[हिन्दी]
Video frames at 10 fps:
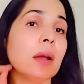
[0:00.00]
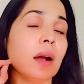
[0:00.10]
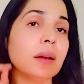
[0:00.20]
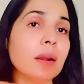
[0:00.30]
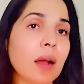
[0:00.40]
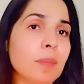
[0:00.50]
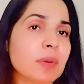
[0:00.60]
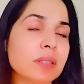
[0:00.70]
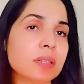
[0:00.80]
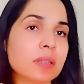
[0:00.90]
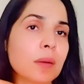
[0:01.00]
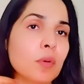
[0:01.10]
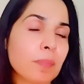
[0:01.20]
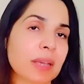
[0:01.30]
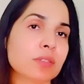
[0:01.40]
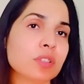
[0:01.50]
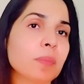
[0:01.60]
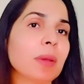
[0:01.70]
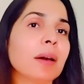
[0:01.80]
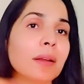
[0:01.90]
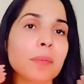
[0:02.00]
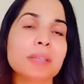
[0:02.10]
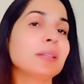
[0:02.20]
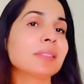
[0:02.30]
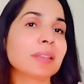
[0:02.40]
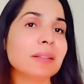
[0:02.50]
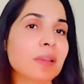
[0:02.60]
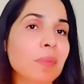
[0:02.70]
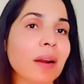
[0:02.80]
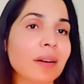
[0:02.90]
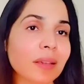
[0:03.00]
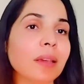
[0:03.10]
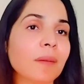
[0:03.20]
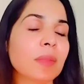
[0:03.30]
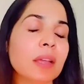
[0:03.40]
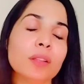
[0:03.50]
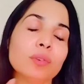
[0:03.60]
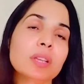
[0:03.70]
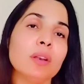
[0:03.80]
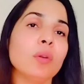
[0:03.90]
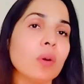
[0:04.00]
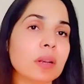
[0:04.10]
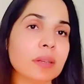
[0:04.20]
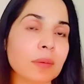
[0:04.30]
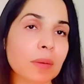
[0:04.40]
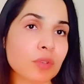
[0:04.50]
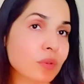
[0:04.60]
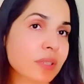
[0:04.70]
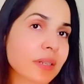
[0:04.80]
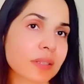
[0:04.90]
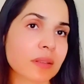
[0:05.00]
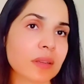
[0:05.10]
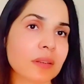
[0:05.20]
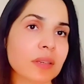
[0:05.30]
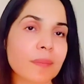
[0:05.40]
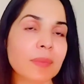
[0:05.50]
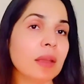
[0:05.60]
अगर आपने जस्ट आपको पैसों से प्यार है आपकी स्किन से प्यार नहीं है तो ये लोकल क्रीम आप यूज़ कर सकते हैं ठीक है